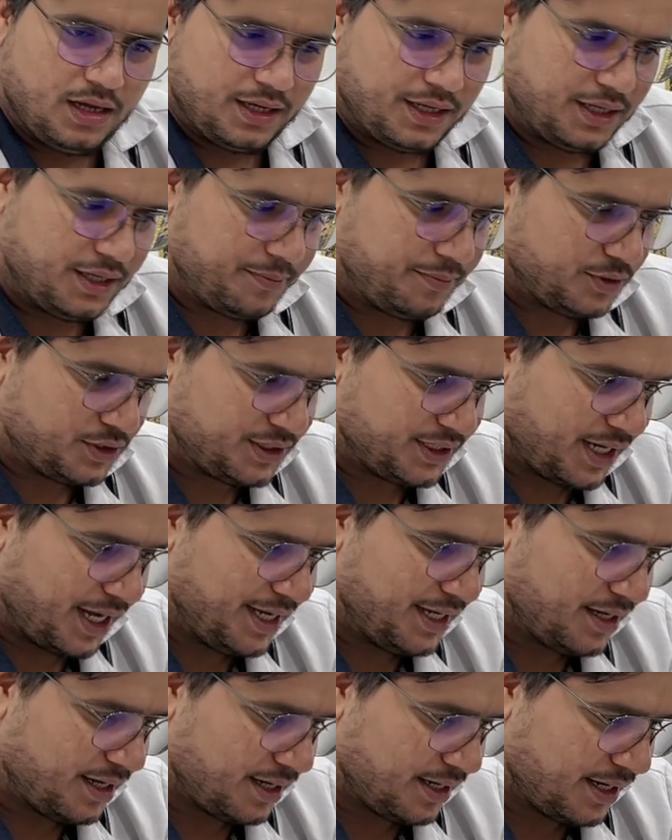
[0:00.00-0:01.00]
कि
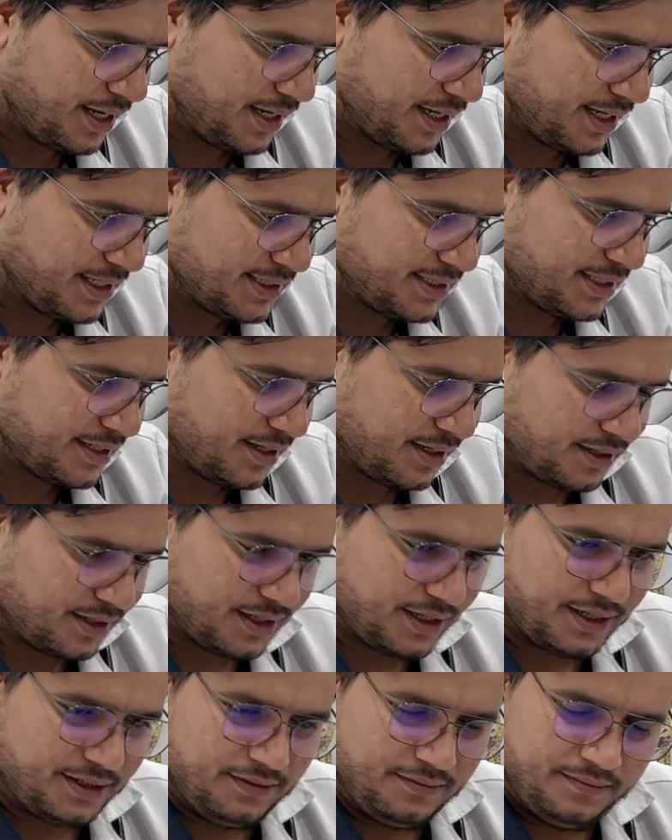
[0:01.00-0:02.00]
सिकाई करना है कैसे
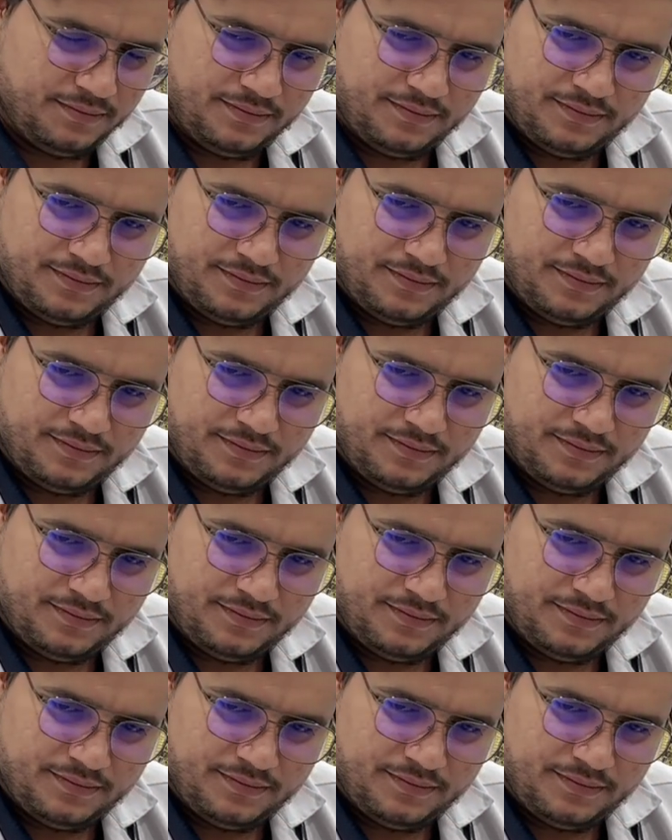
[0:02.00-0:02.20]
करना है